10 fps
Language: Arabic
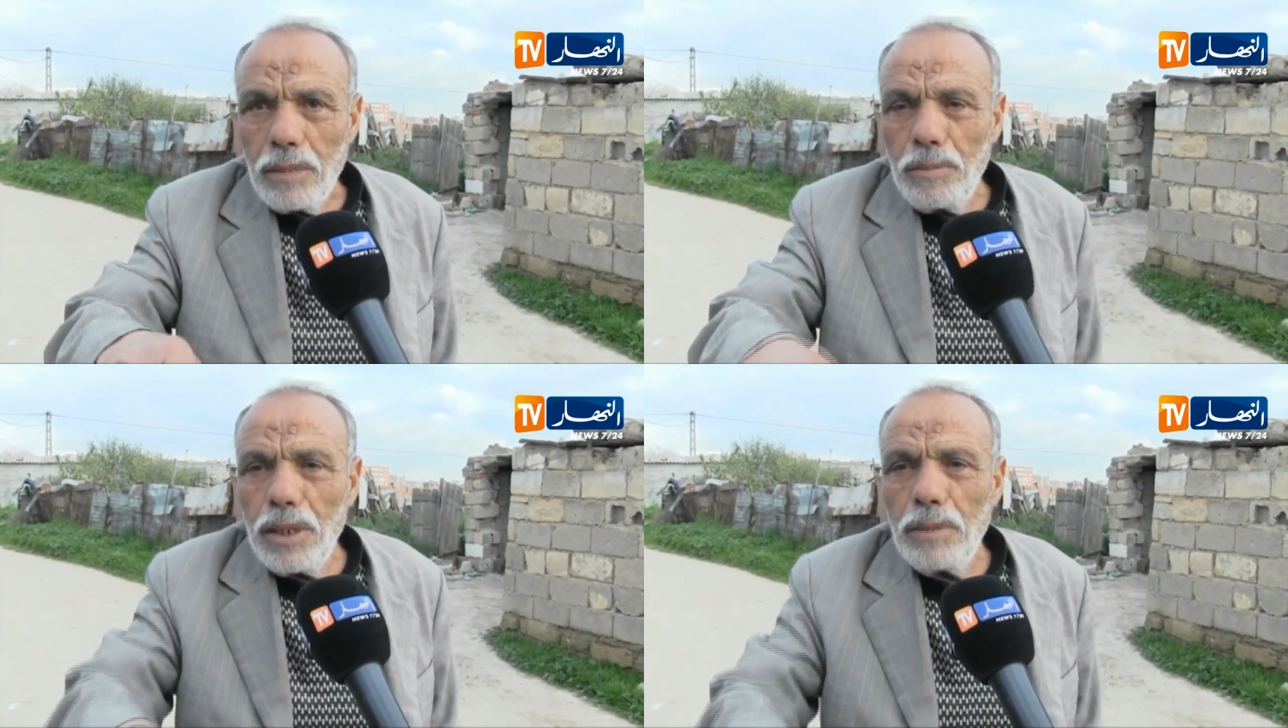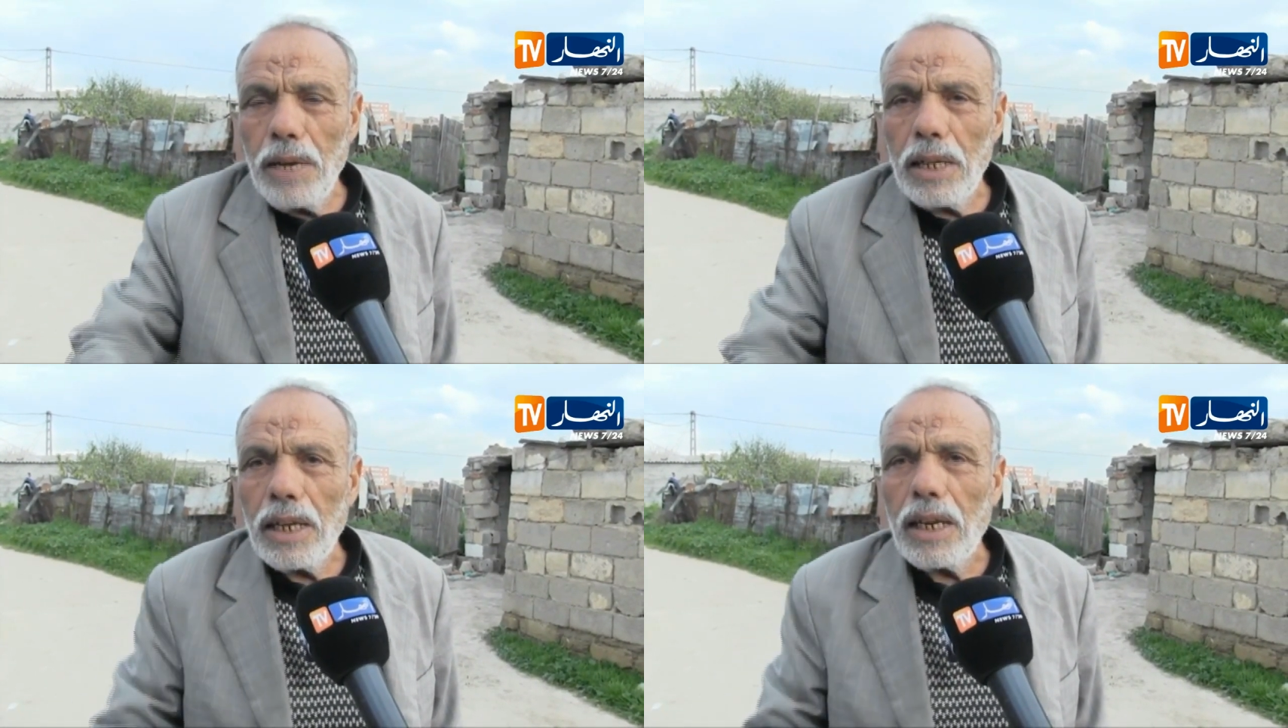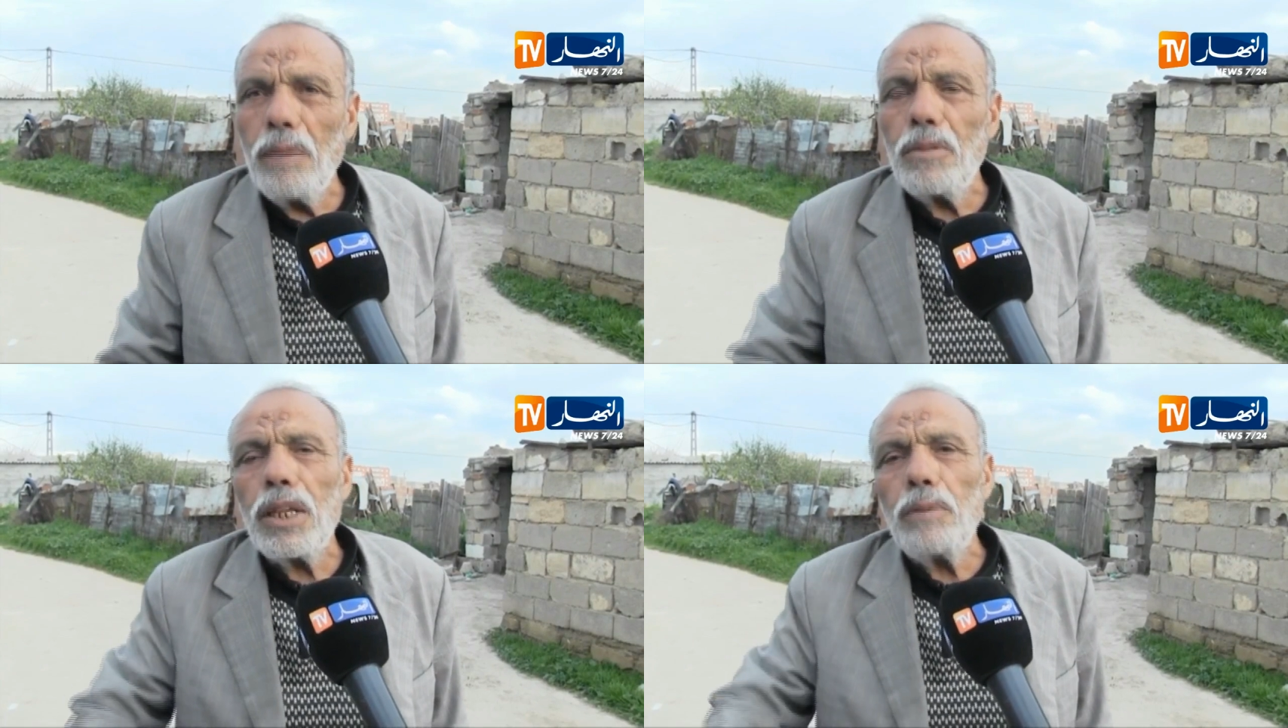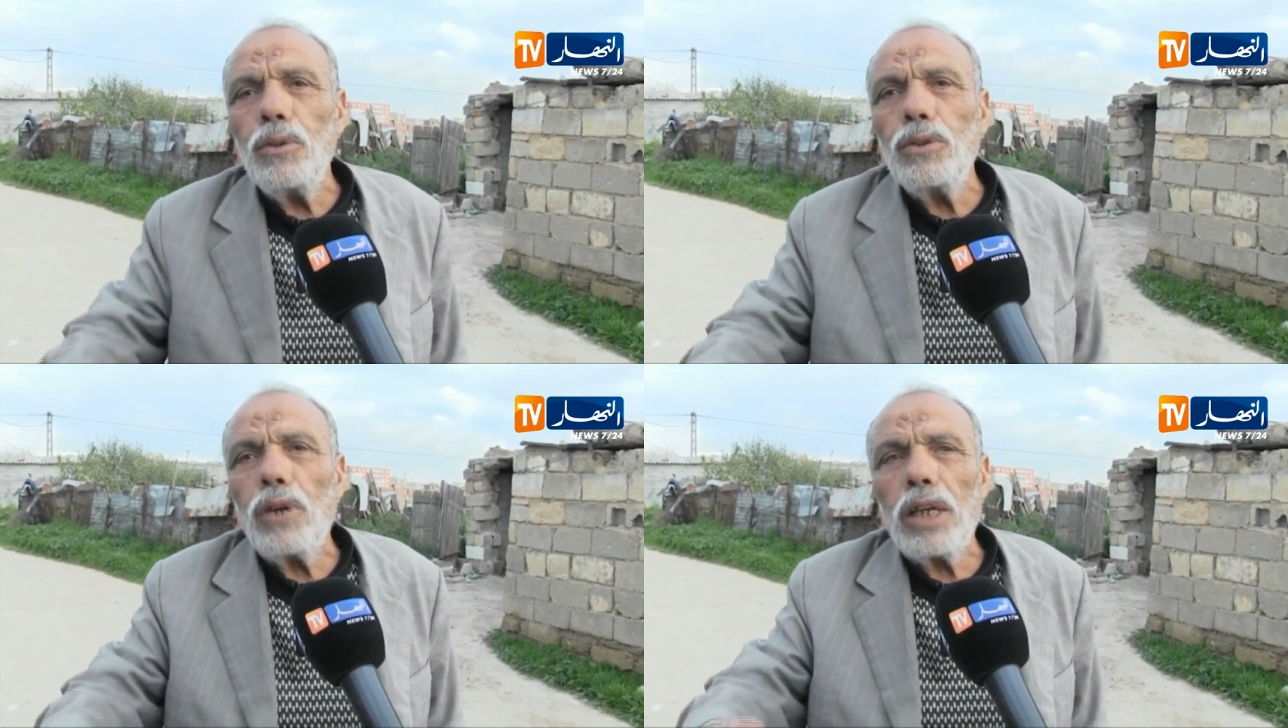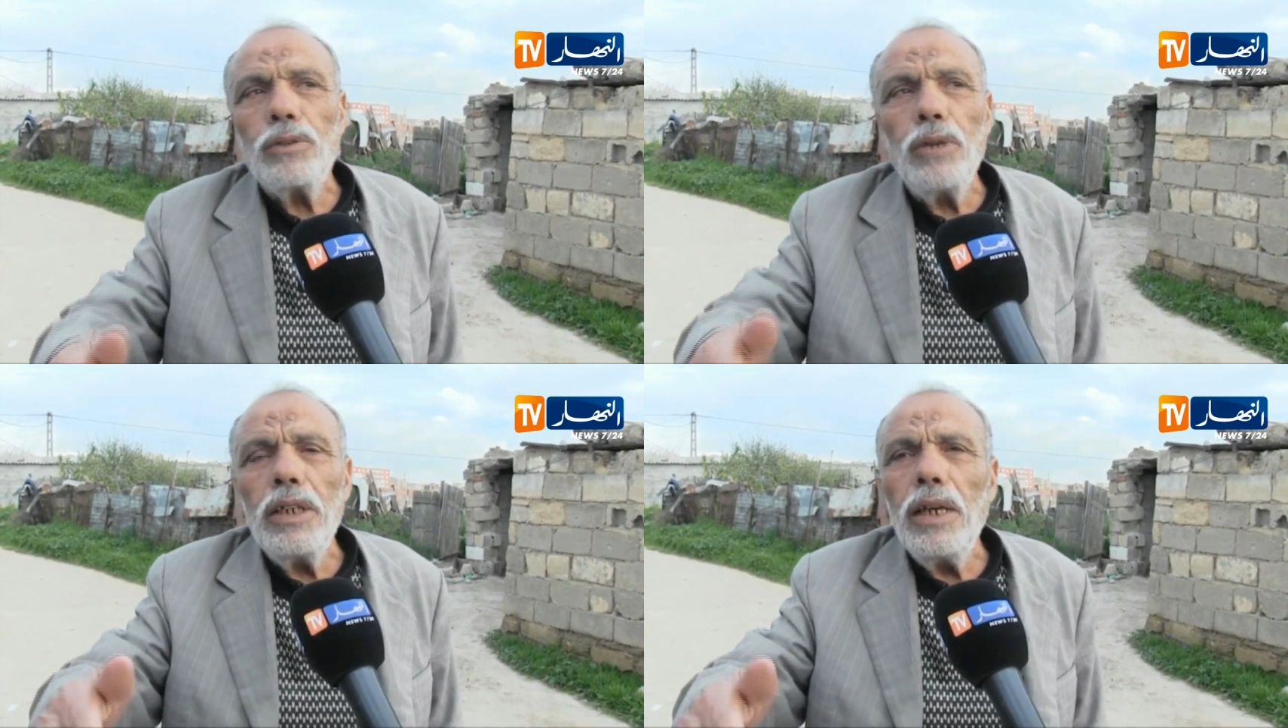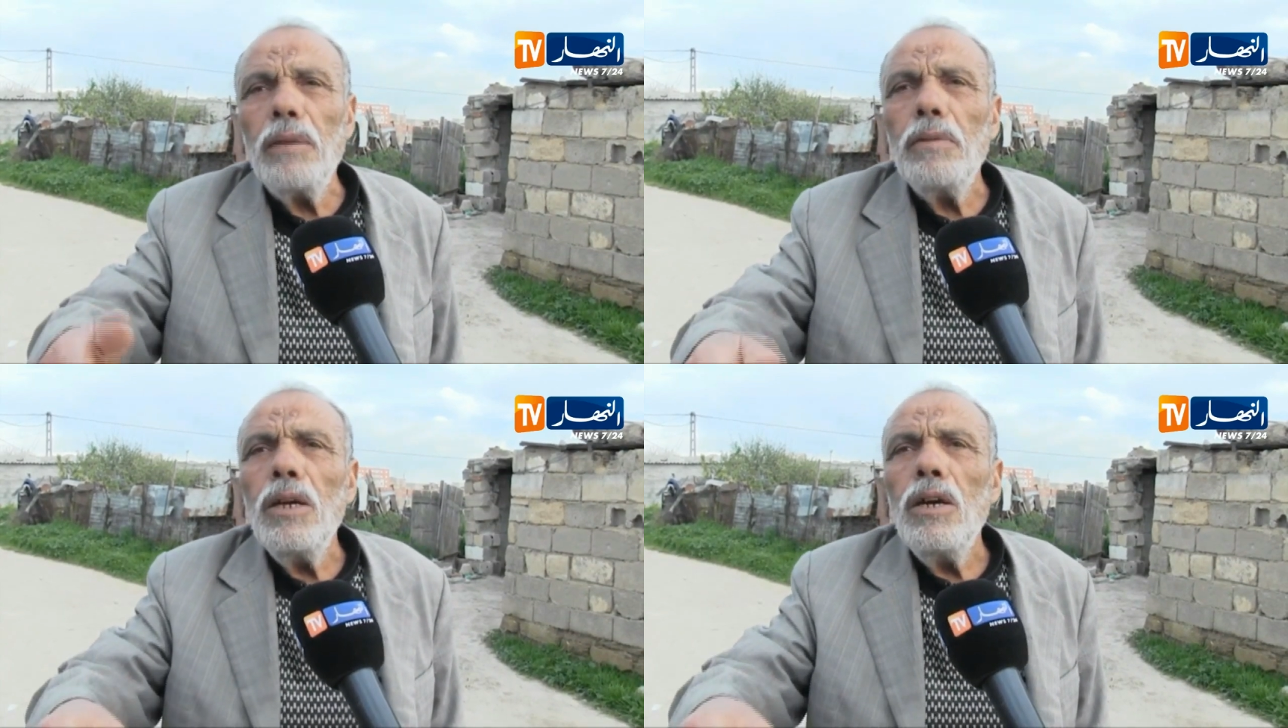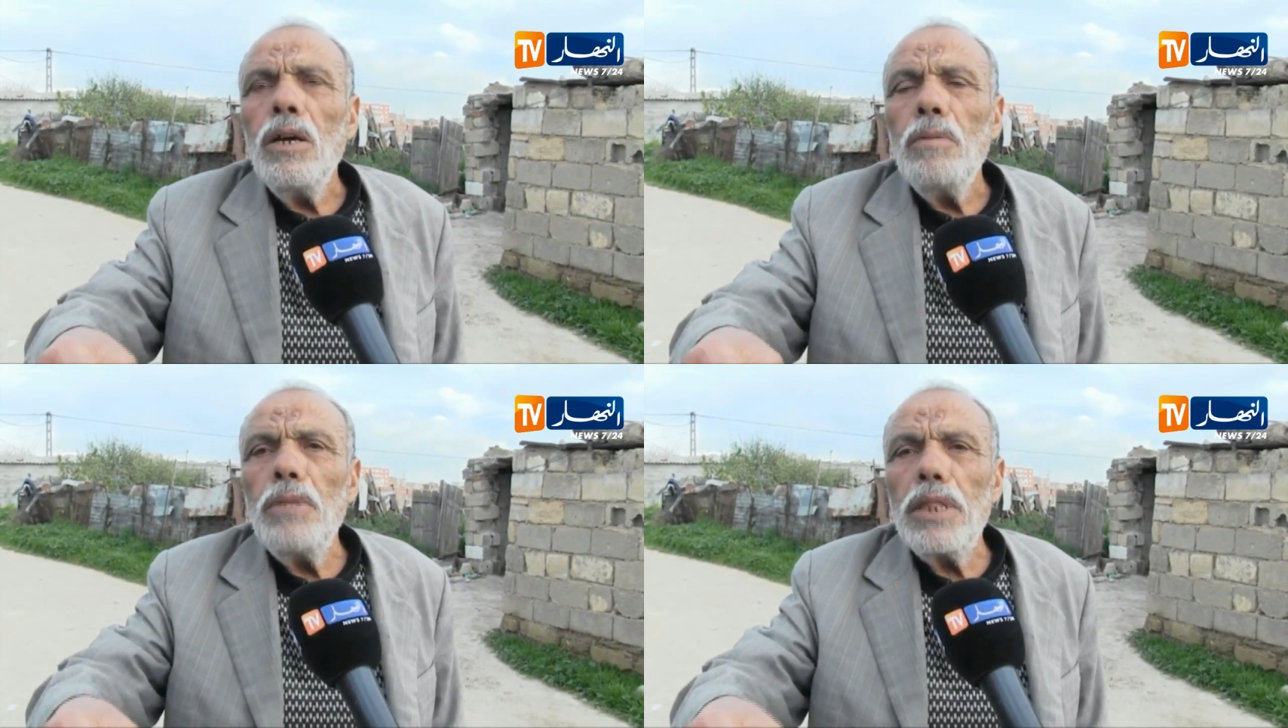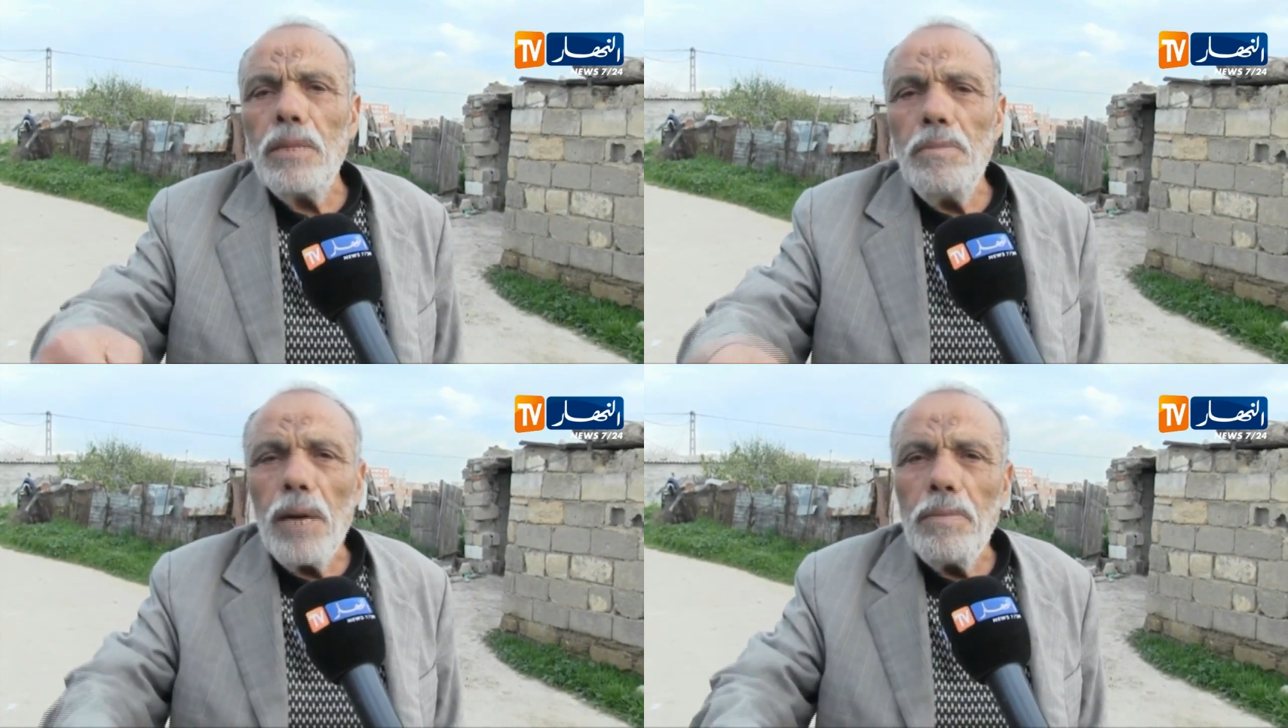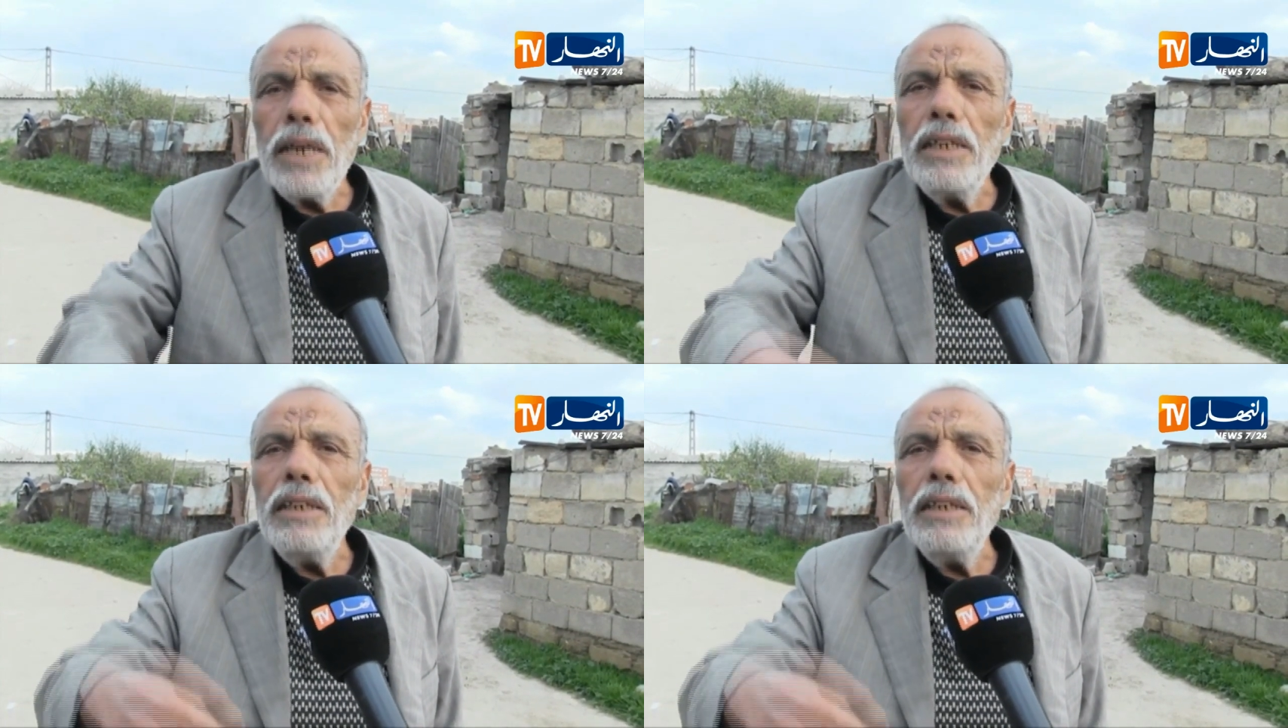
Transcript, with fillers: به هذاك ضربوا دوراتنا بالذمه باه